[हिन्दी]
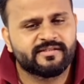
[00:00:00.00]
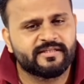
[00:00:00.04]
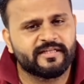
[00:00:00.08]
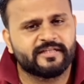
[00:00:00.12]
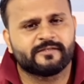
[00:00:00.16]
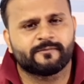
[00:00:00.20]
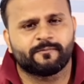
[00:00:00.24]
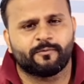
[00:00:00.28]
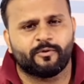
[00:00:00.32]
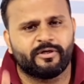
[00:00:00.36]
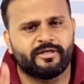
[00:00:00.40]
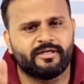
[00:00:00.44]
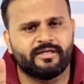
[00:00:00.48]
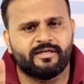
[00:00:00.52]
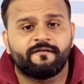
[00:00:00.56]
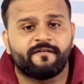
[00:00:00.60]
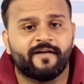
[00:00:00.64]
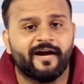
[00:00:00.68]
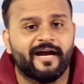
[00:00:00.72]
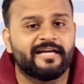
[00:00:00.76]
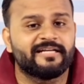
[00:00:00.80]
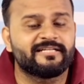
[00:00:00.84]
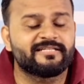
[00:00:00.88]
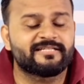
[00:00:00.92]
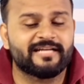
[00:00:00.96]
सिक्स पॉइंट
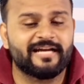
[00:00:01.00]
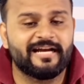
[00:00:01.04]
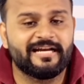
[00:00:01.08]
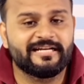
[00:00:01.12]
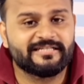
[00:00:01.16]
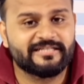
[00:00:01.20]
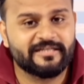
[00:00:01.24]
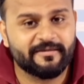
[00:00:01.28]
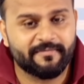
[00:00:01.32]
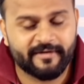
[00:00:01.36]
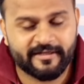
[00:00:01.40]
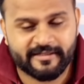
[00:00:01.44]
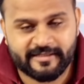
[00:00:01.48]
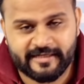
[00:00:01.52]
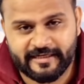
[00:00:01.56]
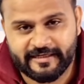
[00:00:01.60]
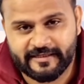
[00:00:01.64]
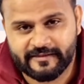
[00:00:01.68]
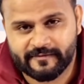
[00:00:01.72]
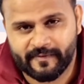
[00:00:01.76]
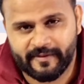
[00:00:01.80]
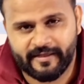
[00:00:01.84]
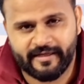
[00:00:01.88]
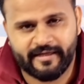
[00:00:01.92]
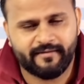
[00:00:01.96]
फाइव इंच का एच डी प्लस का
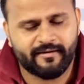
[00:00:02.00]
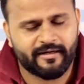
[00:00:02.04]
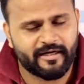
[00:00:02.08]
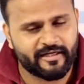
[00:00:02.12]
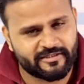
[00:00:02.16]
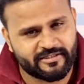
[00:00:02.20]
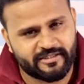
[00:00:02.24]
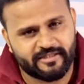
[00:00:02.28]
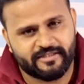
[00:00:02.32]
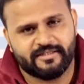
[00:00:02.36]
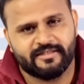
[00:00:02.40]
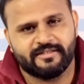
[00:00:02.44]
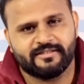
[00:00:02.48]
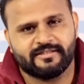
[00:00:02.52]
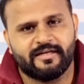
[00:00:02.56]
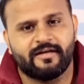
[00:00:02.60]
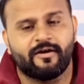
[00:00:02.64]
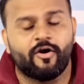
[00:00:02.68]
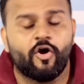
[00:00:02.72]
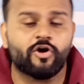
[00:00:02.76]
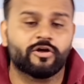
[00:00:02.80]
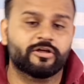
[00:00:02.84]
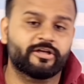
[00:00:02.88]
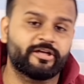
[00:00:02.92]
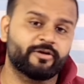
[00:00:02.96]
डिस्प्ले है अच्छी चीज़
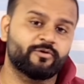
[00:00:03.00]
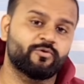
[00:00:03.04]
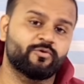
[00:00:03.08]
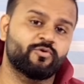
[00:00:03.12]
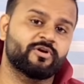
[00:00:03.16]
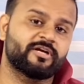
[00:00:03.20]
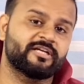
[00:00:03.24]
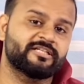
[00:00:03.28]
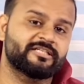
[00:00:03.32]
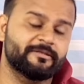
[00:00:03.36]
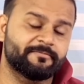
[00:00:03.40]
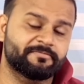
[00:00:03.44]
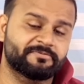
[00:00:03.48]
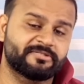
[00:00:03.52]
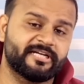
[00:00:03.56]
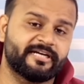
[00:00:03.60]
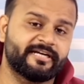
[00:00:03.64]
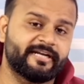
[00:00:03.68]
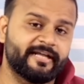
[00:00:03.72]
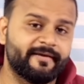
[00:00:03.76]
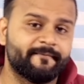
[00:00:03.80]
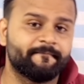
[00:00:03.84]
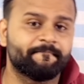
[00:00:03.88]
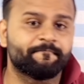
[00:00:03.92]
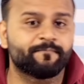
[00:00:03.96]
है ऑक्टागोर का
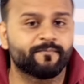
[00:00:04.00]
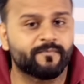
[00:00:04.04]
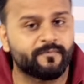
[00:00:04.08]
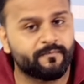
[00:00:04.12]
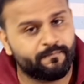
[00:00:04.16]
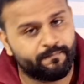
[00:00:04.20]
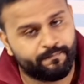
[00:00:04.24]
चिपसेट है